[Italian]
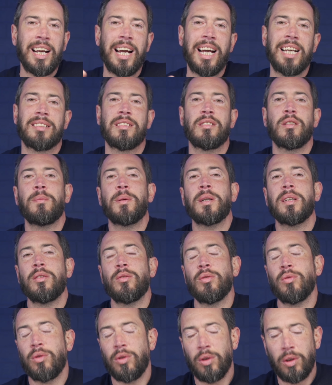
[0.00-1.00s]
e
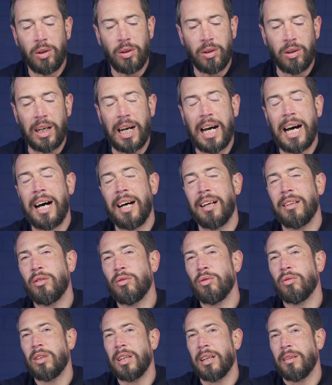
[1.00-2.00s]
soprattutto ha
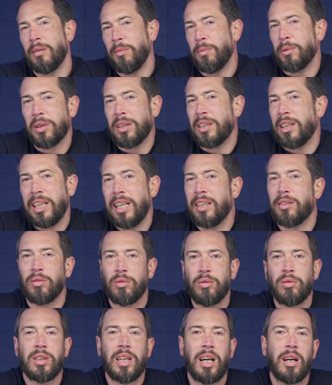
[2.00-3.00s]
tutta, si porta dietro
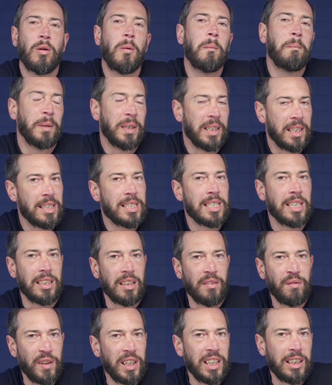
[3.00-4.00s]
tutta la competenza
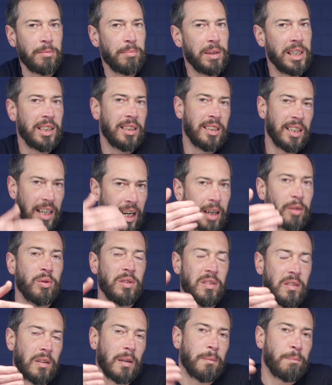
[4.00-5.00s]
di Fitbit
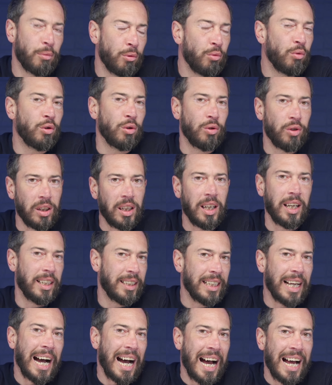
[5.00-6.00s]
acquisita appunto eh,
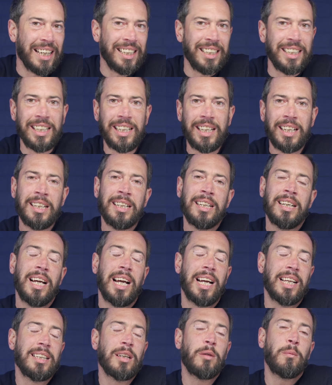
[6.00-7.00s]
da anni
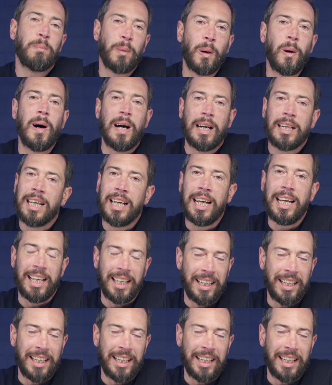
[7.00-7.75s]
e da un po' anche